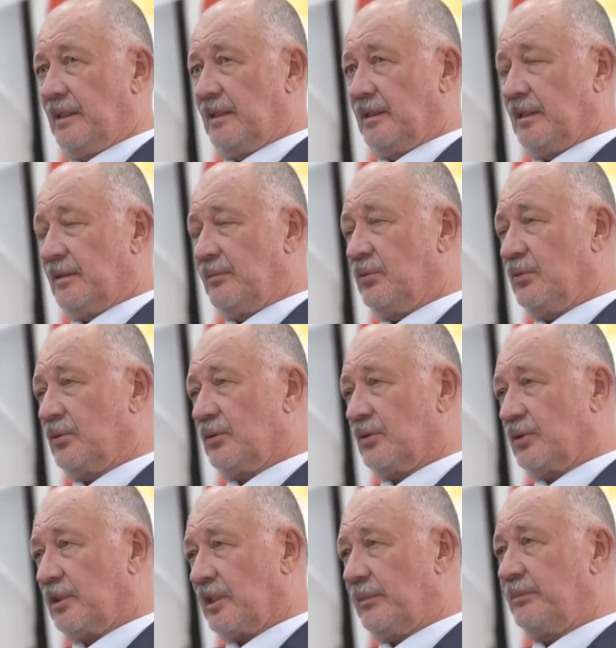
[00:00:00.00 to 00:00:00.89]
где
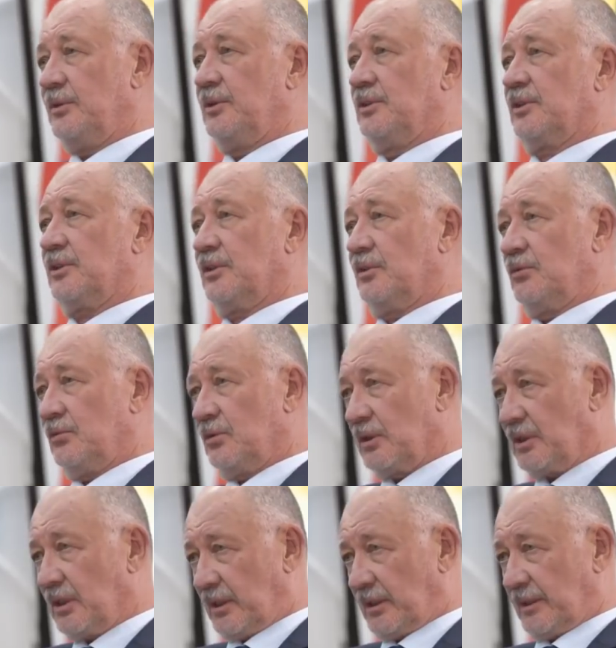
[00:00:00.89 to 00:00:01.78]
будет тропический
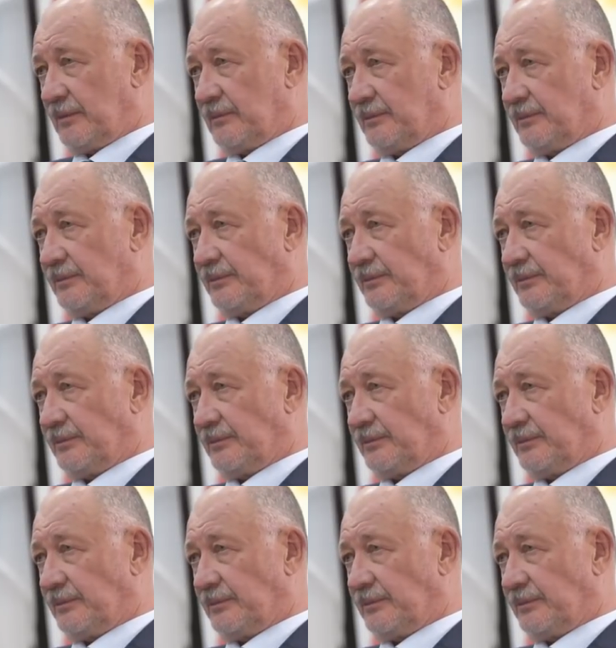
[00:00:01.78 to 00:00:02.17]
уникар.